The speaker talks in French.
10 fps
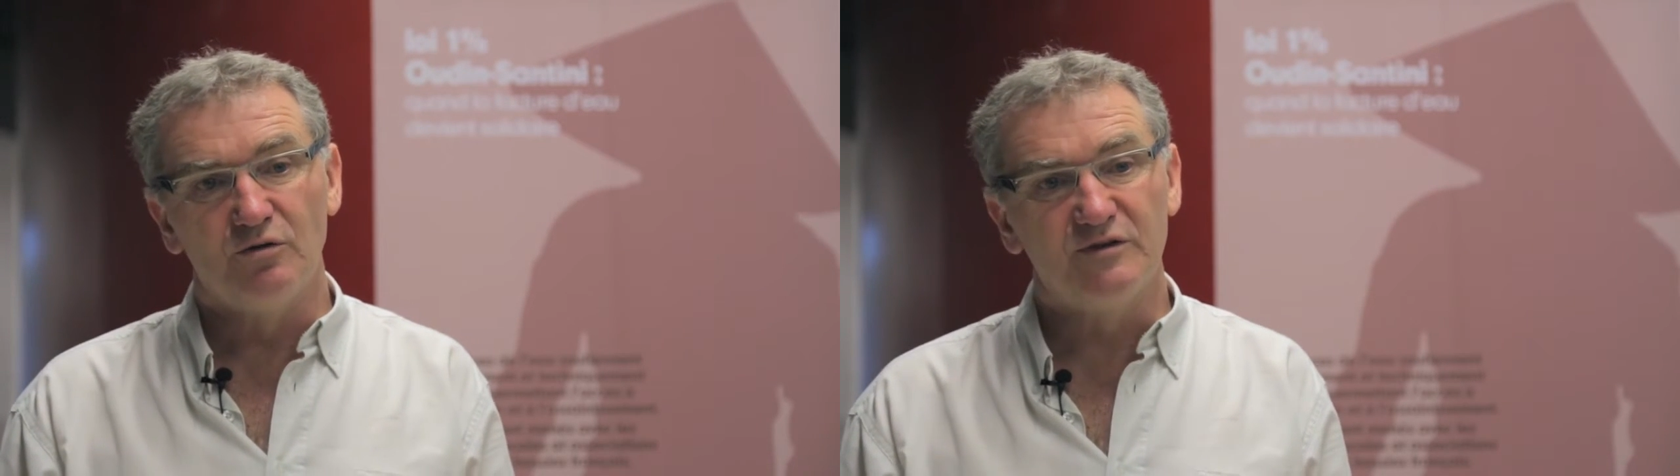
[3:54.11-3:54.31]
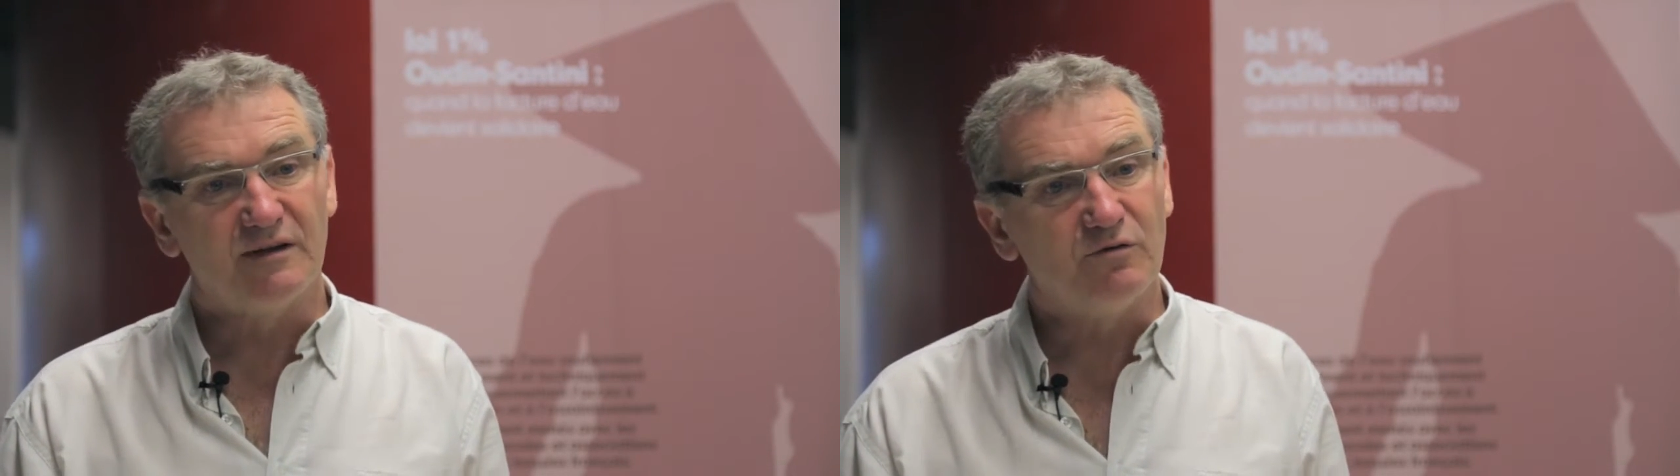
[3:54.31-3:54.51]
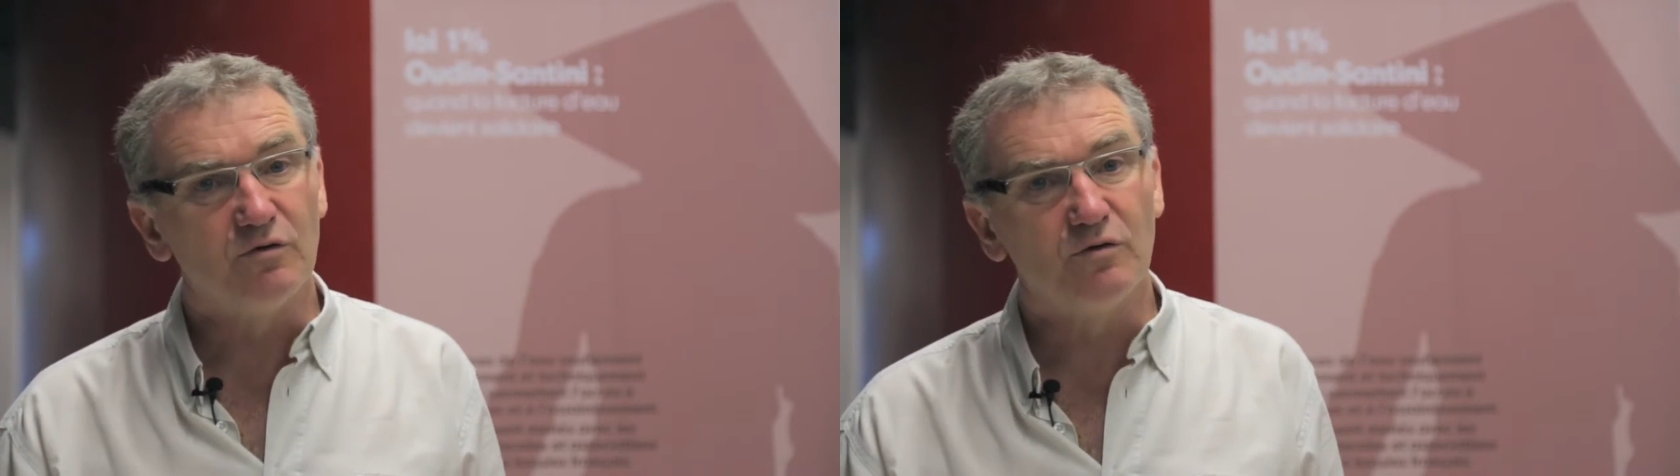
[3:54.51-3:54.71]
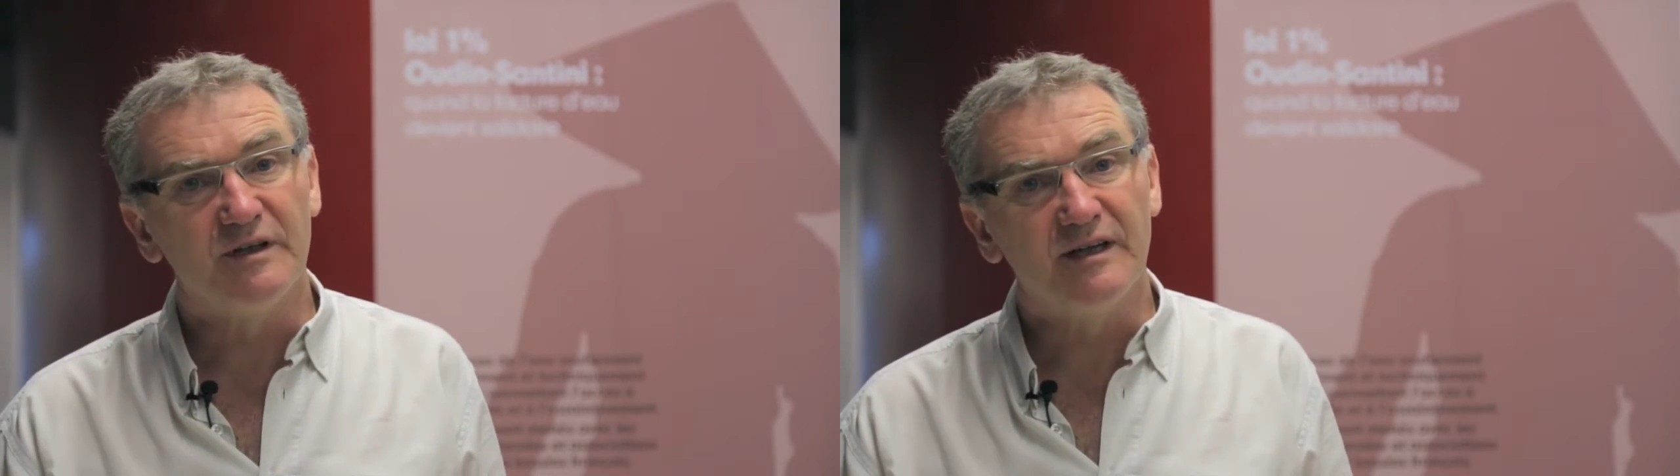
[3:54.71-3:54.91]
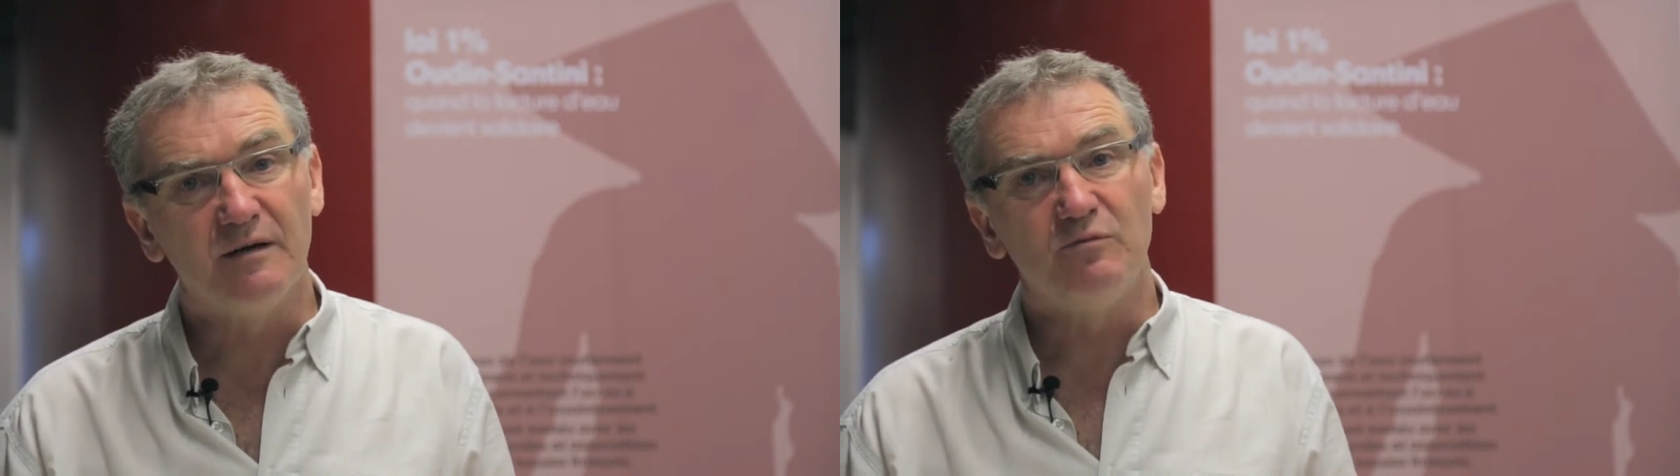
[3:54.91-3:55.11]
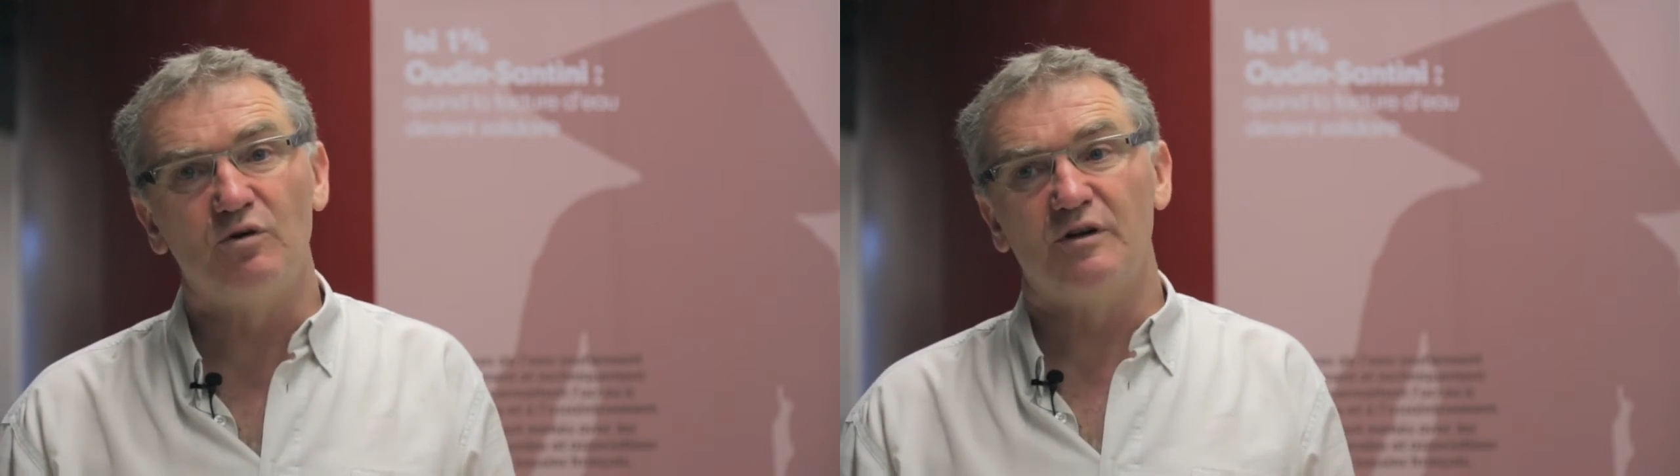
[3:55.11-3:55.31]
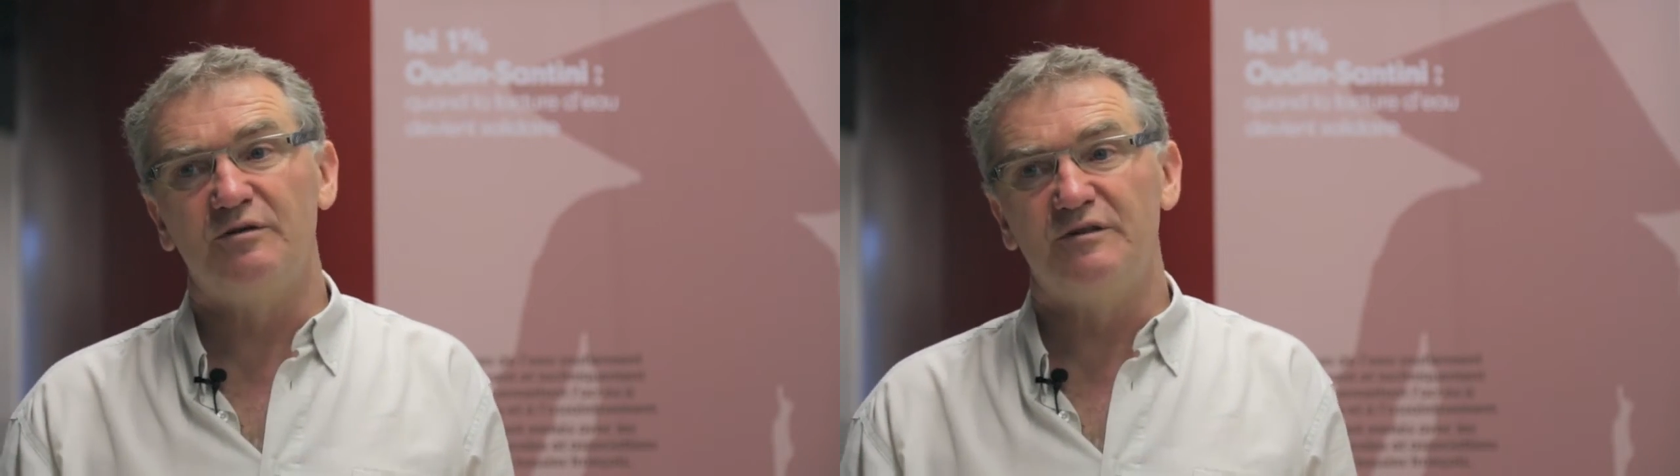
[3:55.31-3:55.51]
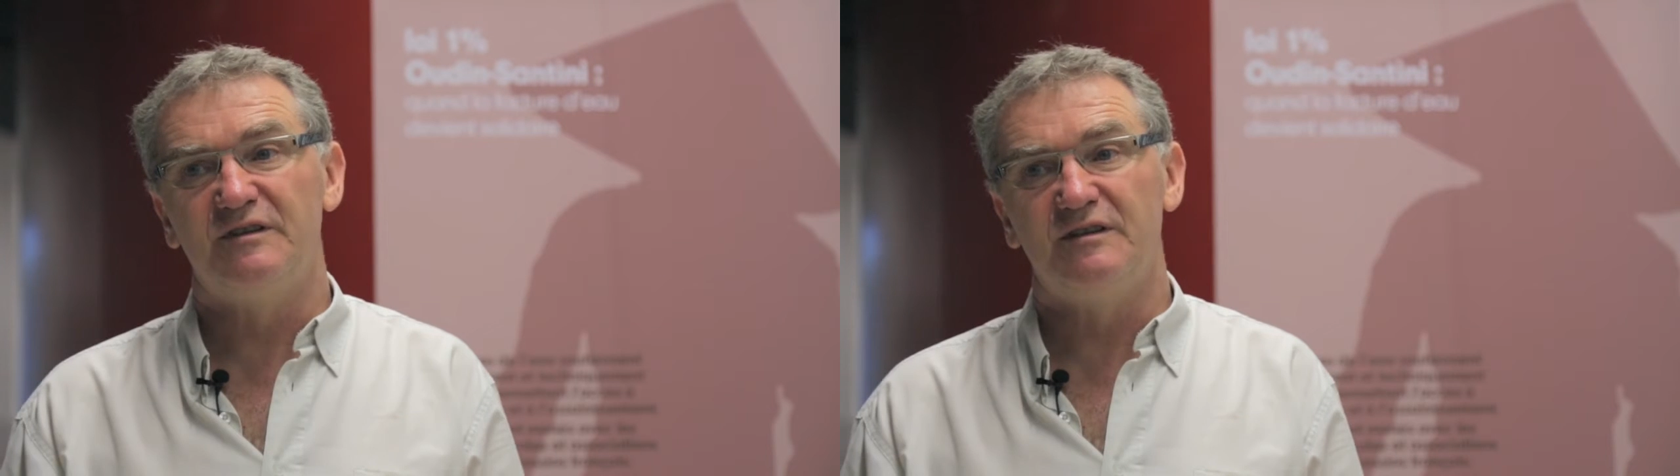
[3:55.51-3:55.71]
Nous avons également
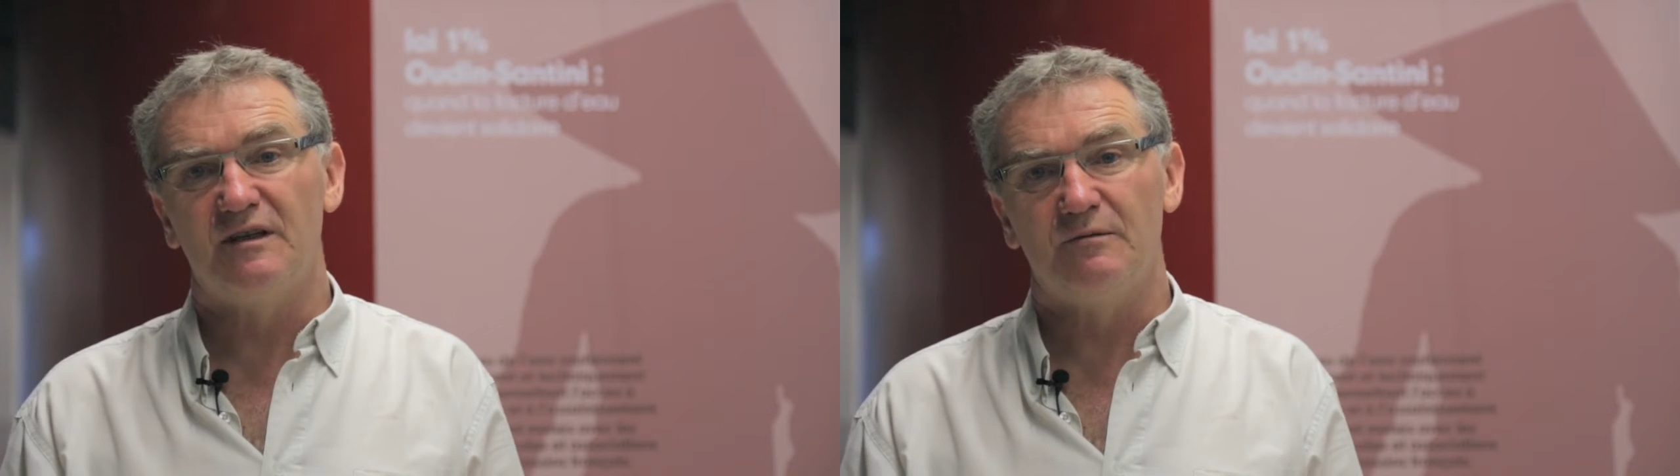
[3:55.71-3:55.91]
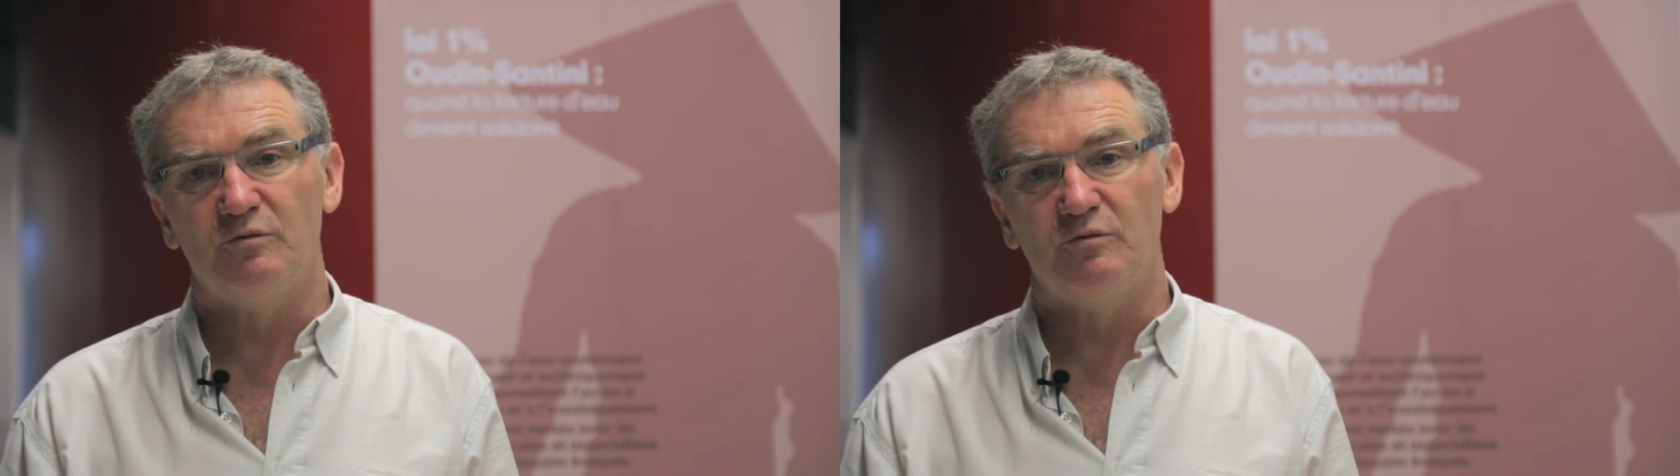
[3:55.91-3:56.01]
réussi à